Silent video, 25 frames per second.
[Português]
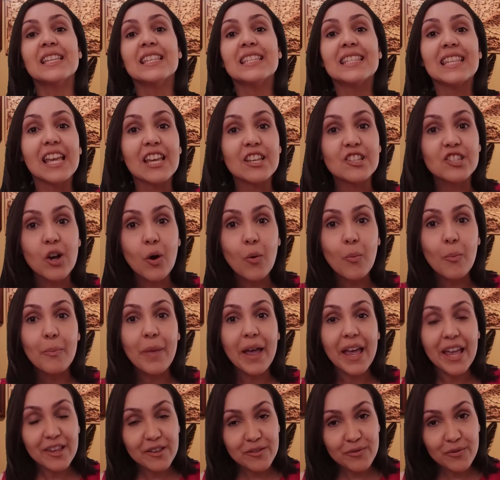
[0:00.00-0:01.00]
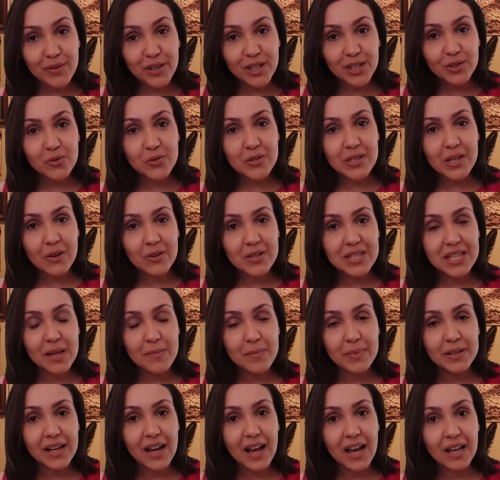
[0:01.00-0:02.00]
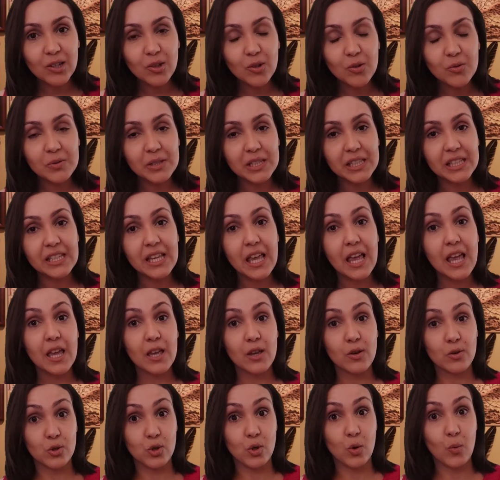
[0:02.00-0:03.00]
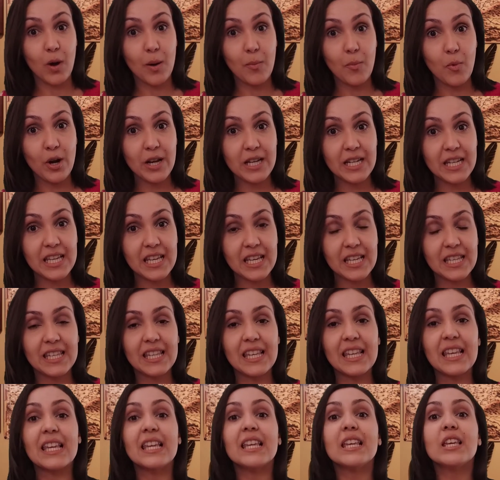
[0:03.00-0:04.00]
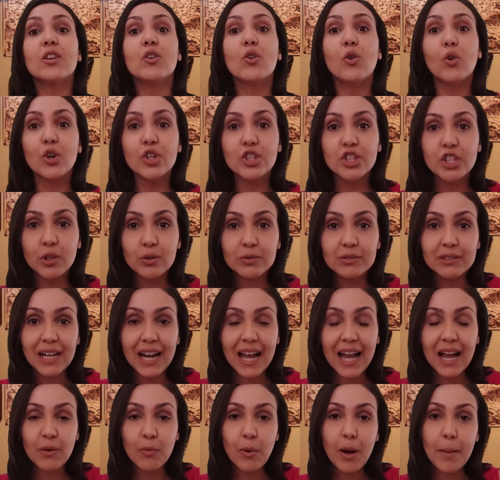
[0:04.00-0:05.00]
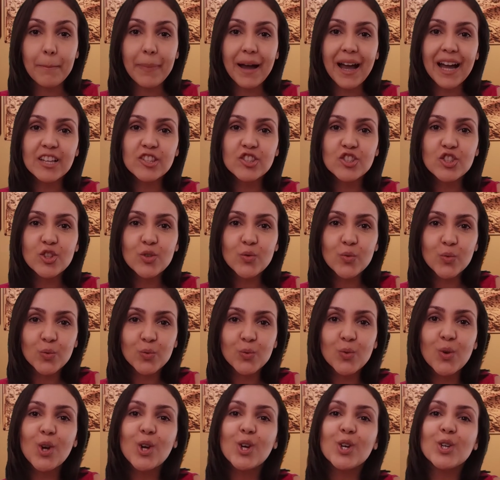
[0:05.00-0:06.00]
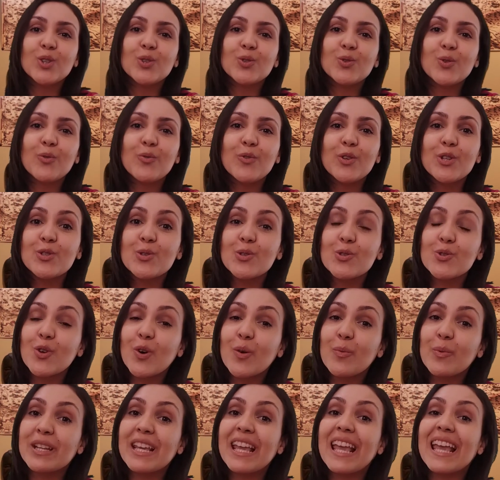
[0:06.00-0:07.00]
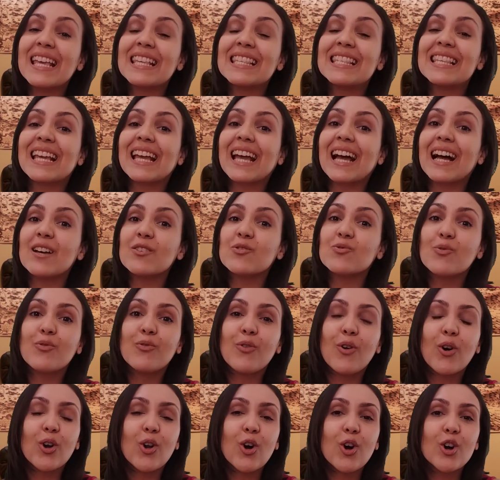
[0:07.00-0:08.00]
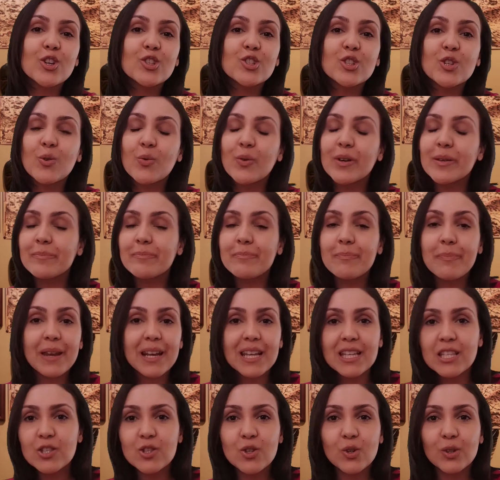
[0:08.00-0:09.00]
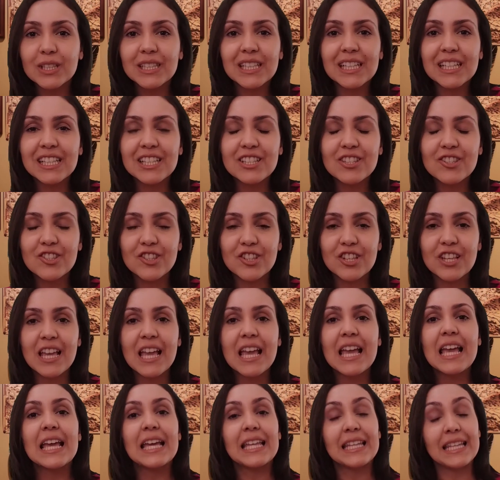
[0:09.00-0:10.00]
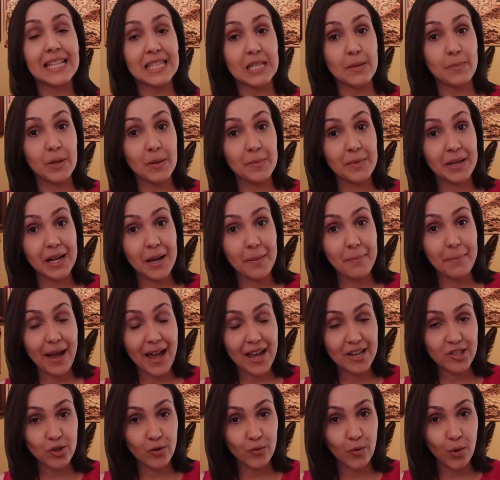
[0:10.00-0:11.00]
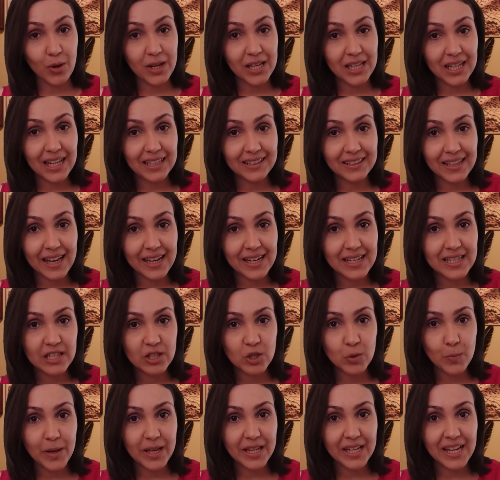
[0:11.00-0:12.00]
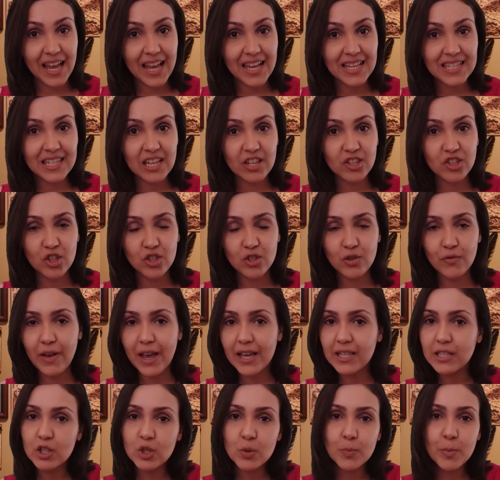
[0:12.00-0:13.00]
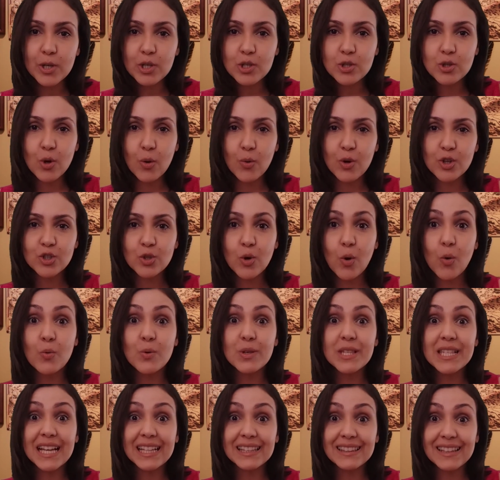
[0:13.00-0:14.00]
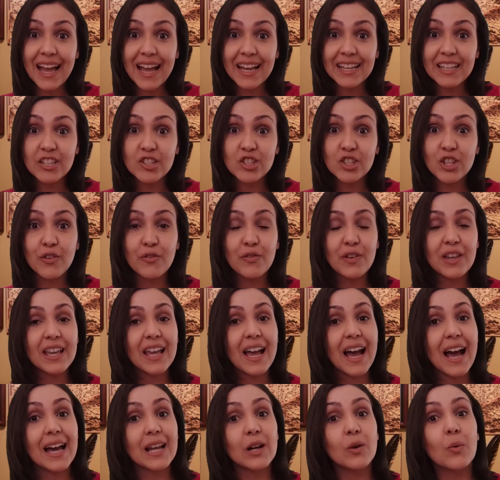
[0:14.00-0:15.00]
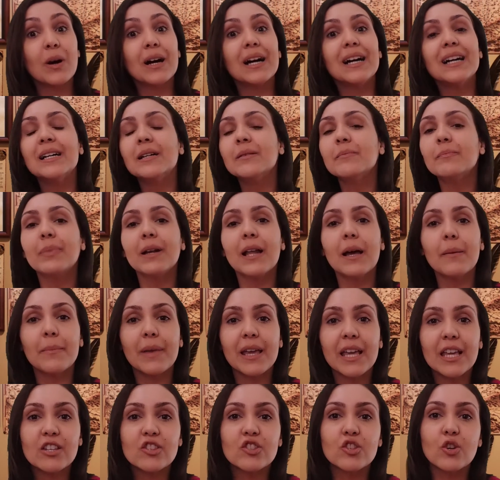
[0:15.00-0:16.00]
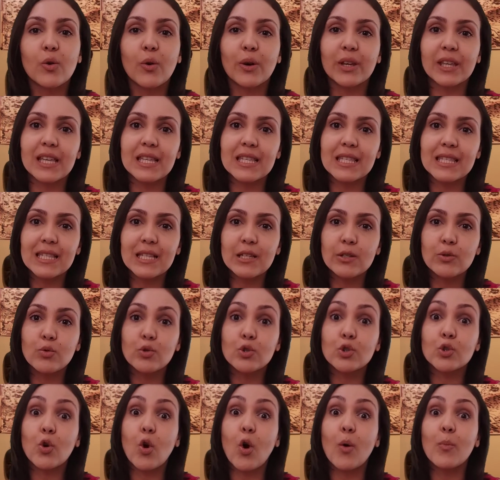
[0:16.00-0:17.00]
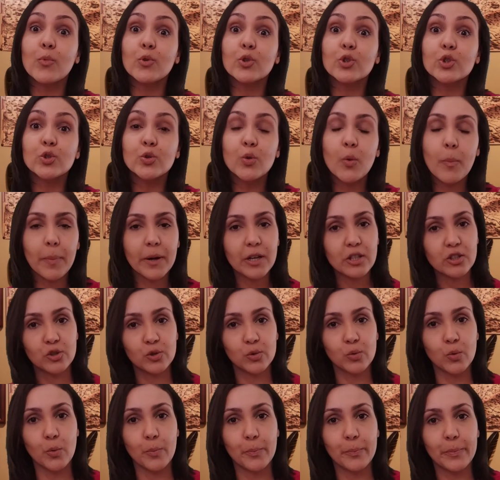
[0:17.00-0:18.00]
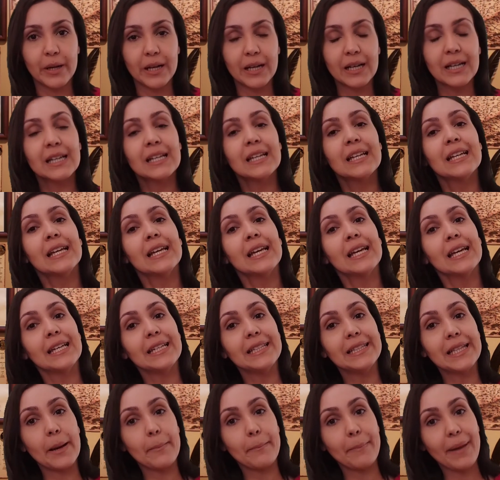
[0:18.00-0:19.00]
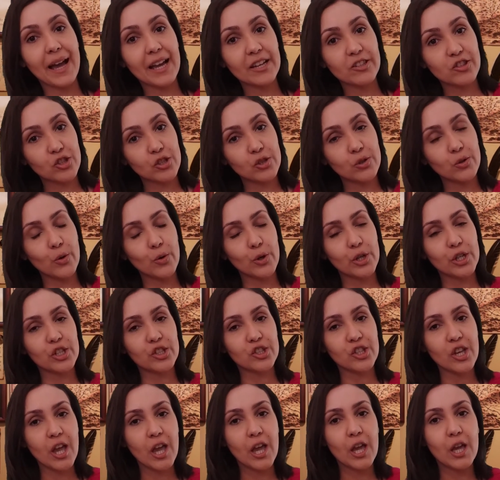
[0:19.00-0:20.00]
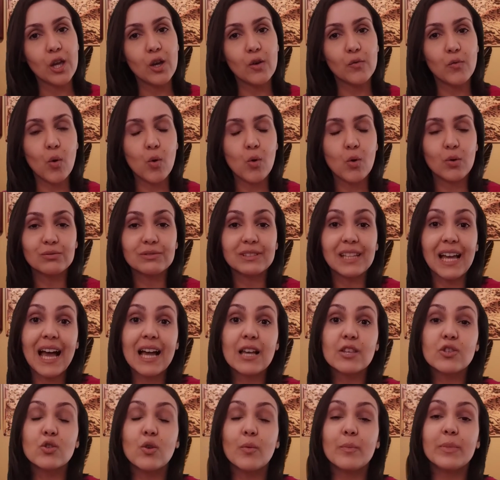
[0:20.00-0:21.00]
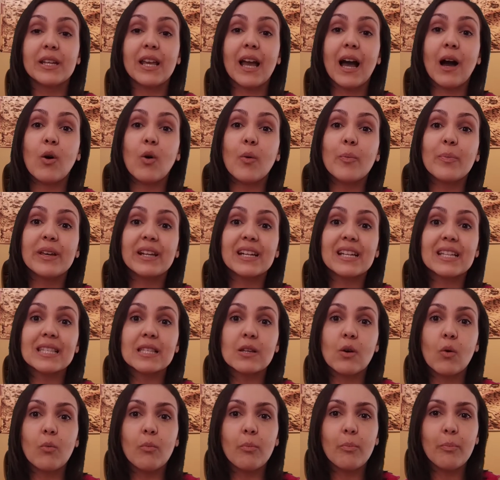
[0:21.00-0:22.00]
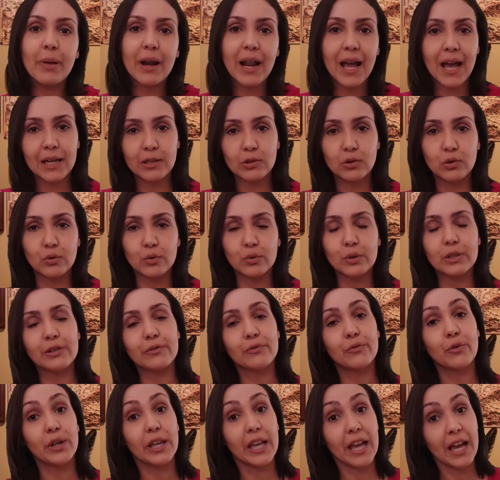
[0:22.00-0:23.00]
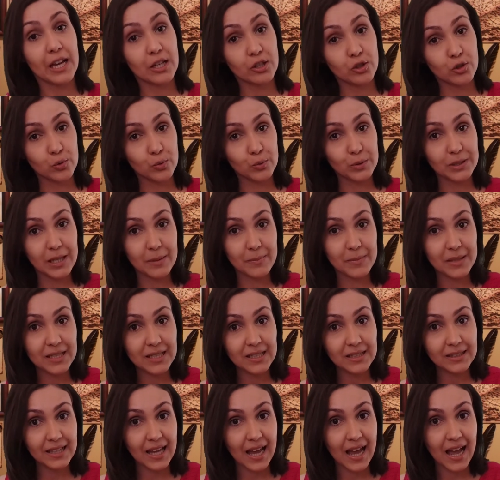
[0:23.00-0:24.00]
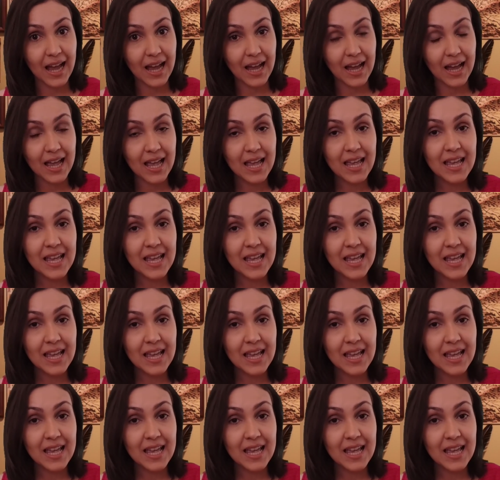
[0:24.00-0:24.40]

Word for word: Sejam bem-vindos ao Sempre Halloween. Eu sou a Monique e hoje eu trago a parte 1 do vídeo sobre esse caso ufológico impressionante. Nessa primeira parte eu vou relatar as experiências de diversas pessoas com os ataques que ficaram amplamente conhecidos como chupa-chupa. E na parte 2 eu vou contar sobre a Operação Prato, que foi a ajuda militar.